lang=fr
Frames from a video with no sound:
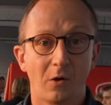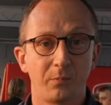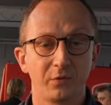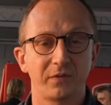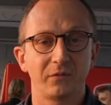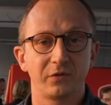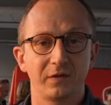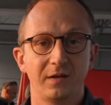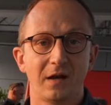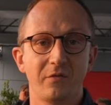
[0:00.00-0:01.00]
en plus va vous
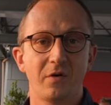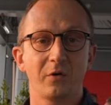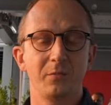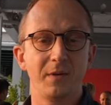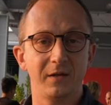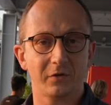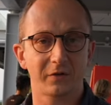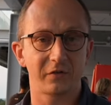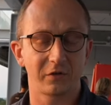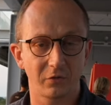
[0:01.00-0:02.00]
aider à avoir une meilleure
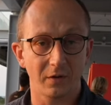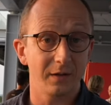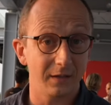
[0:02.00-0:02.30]
trajectoire.